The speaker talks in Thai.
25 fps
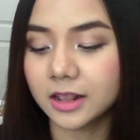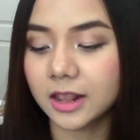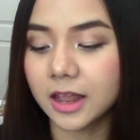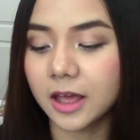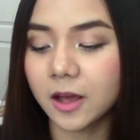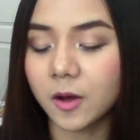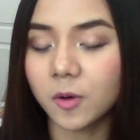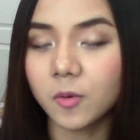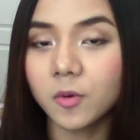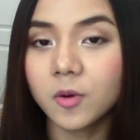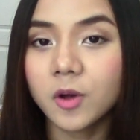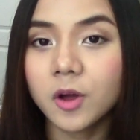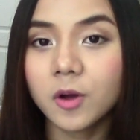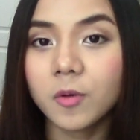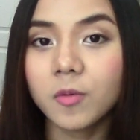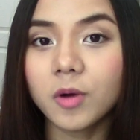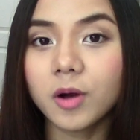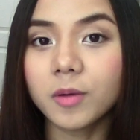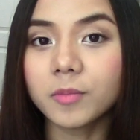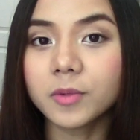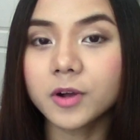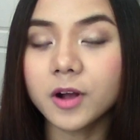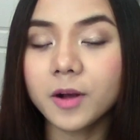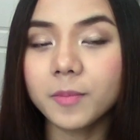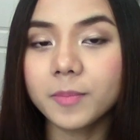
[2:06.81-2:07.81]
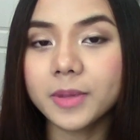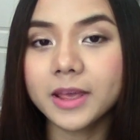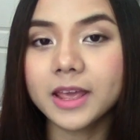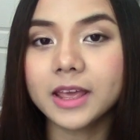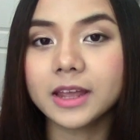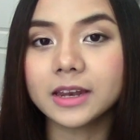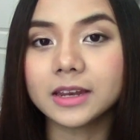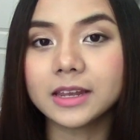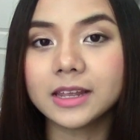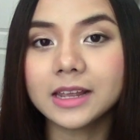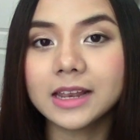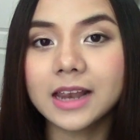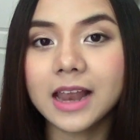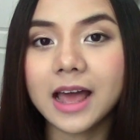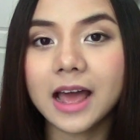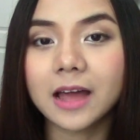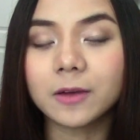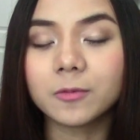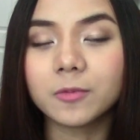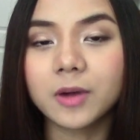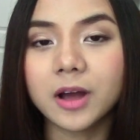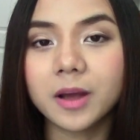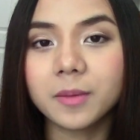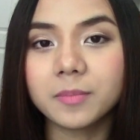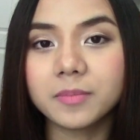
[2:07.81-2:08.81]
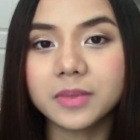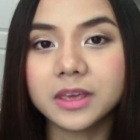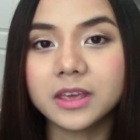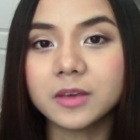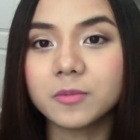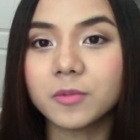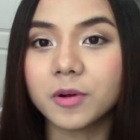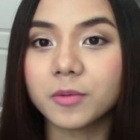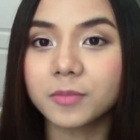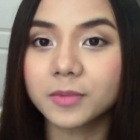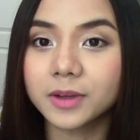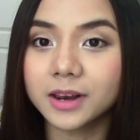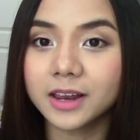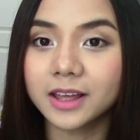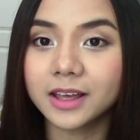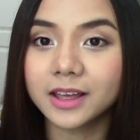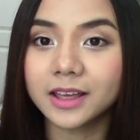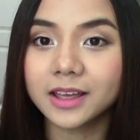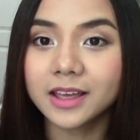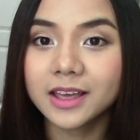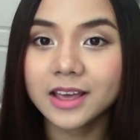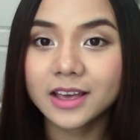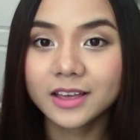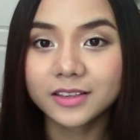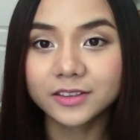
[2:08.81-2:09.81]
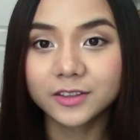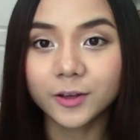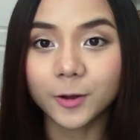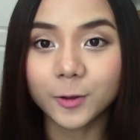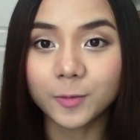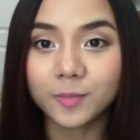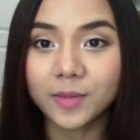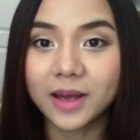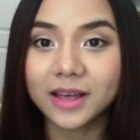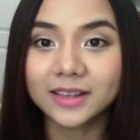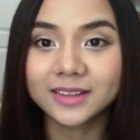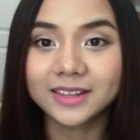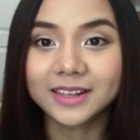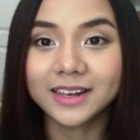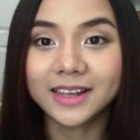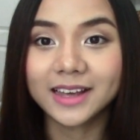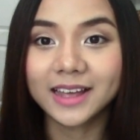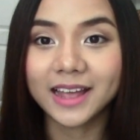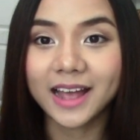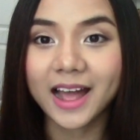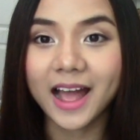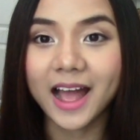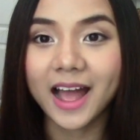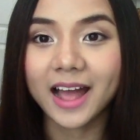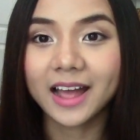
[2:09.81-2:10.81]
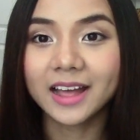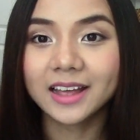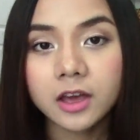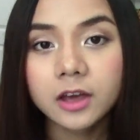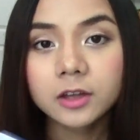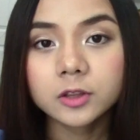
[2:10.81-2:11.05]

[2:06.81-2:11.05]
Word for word: แล้ววอมก็ไปเห็นที่ร้าราว่ามีวอมก็เลยสอยมาซะเลยค่ะ